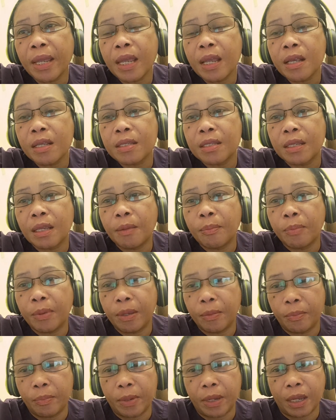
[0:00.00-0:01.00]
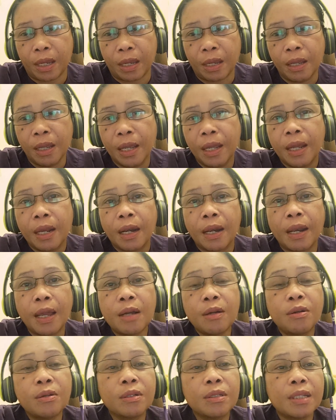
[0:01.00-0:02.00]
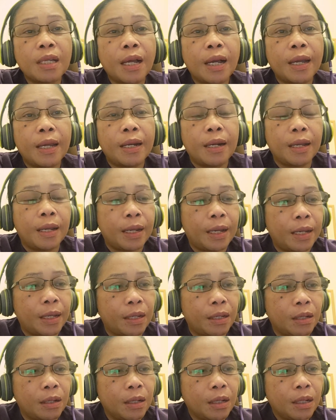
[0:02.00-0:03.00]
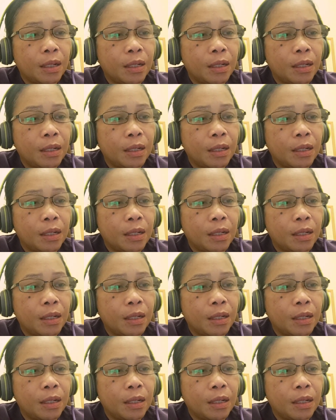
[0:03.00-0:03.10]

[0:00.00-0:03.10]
Pink CPP na kung saan ay